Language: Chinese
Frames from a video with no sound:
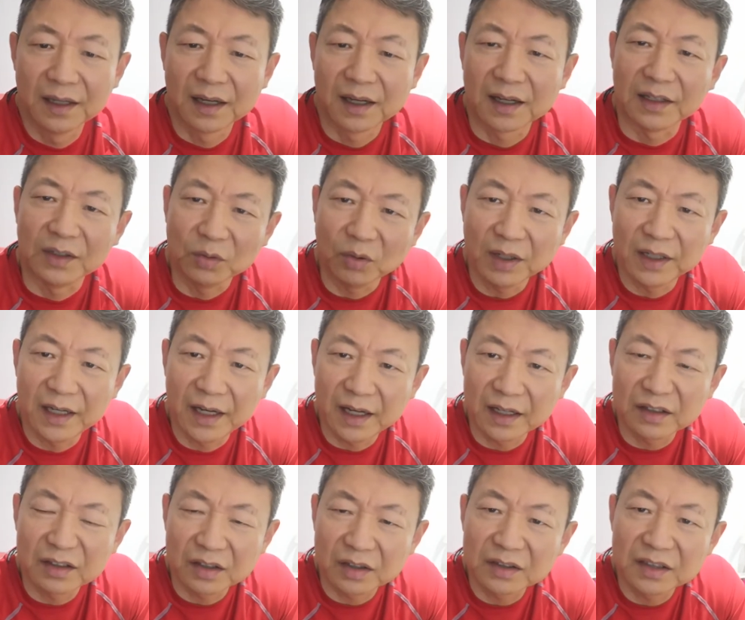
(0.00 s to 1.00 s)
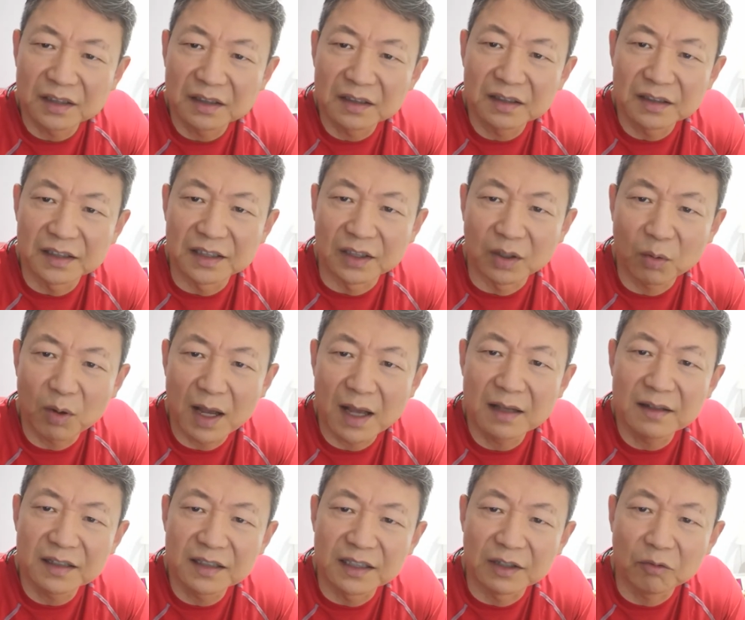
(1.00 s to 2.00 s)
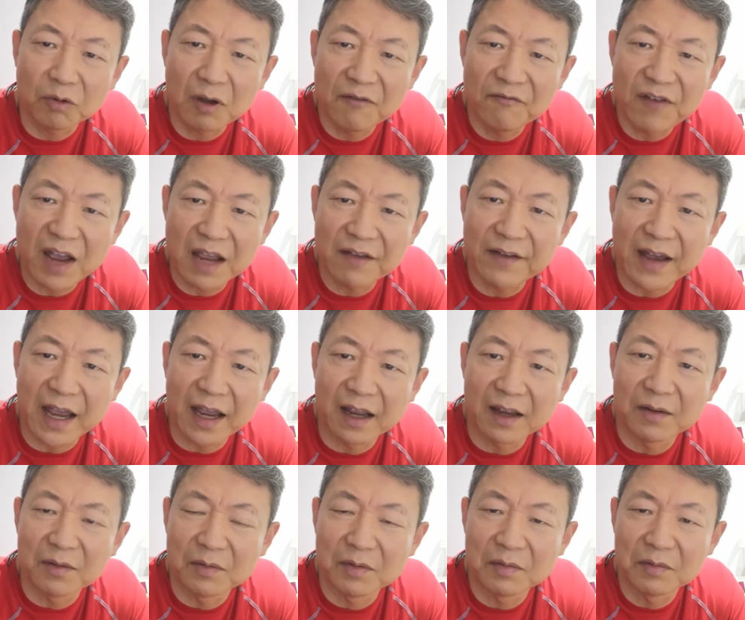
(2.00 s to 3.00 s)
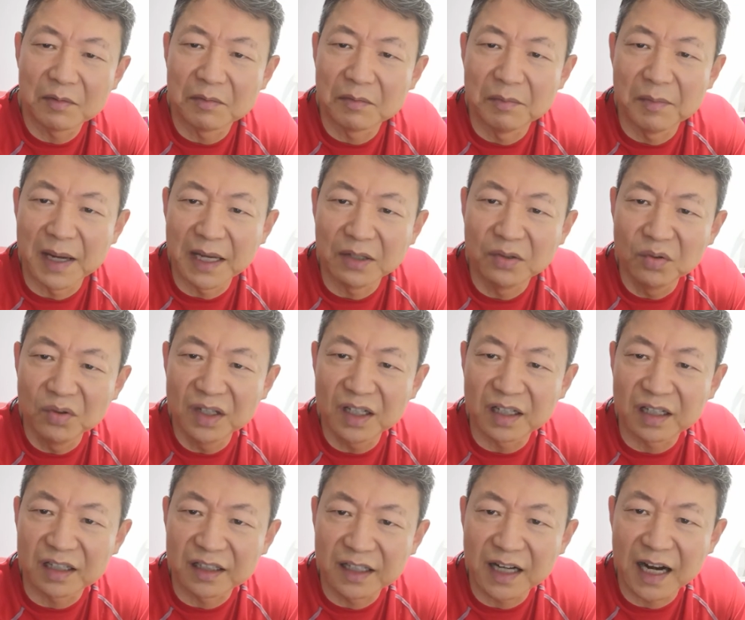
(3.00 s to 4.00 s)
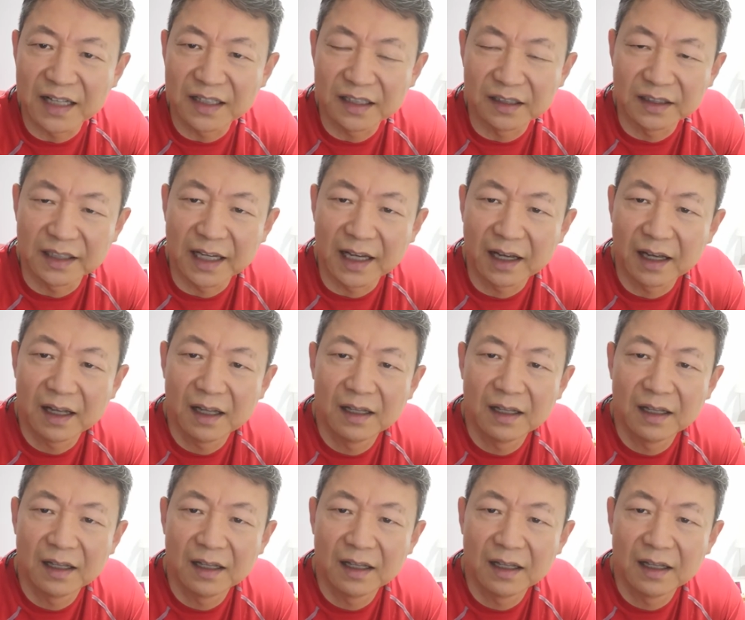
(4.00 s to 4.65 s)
很多人。喜欢喜欢歪歪美军的实战经验，